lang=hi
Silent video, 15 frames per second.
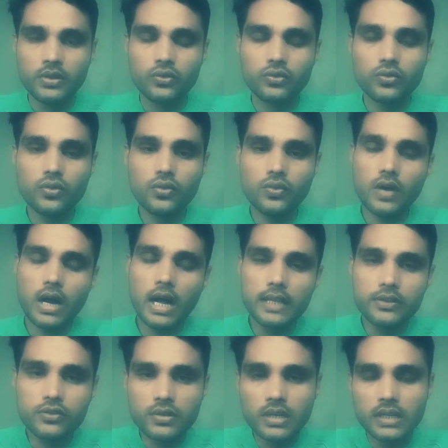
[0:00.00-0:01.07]
तो
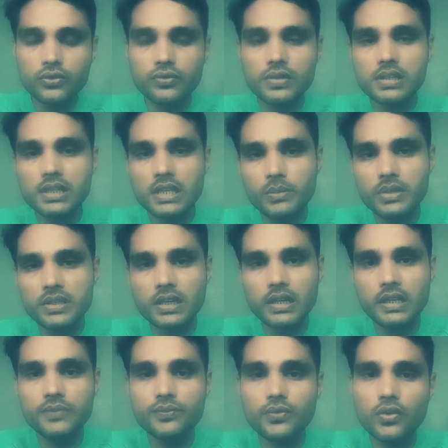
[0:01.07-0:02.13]
आज का जो सेशन है
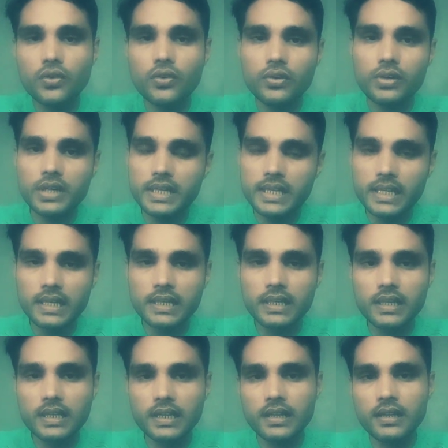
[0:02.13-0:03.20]
बेसिकली वो
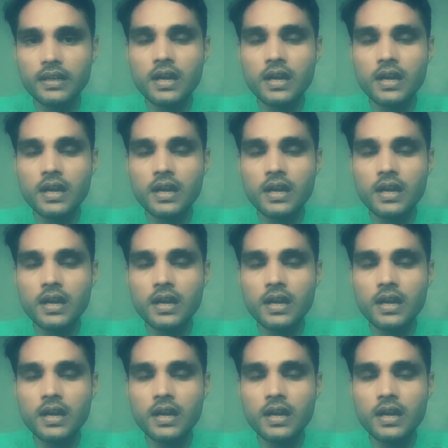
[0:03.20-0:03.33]
डेडिकेटेड है